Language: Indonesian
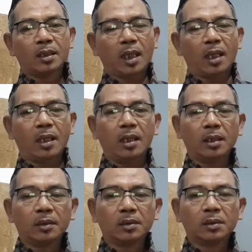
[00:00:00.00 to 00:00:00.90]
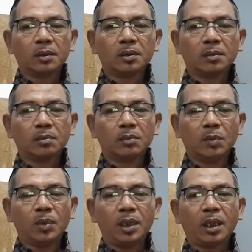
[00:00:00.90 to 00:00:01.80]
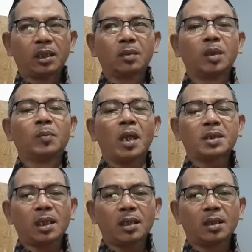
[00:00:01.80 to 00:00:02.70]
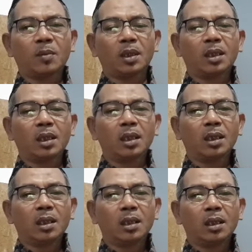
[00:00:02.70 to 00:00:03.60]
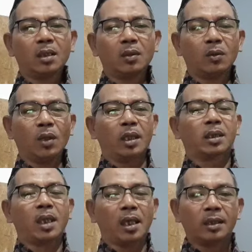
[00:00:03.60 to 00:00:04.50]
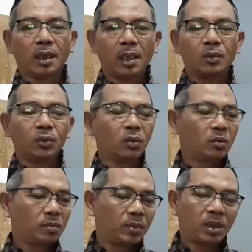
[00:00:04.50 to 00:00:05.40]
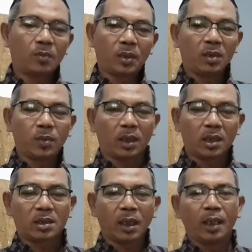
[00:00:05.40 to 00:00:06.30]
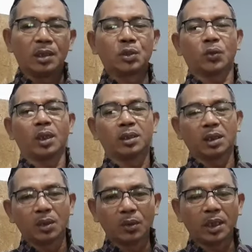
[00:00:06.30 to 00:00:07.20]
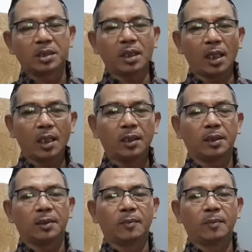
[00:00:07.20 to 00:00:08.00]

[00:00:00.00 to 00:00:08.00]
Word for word: negara yang memberikan kebebasan kepada warganya untuk bisa beribadah se-enjoy di Indonesia ini.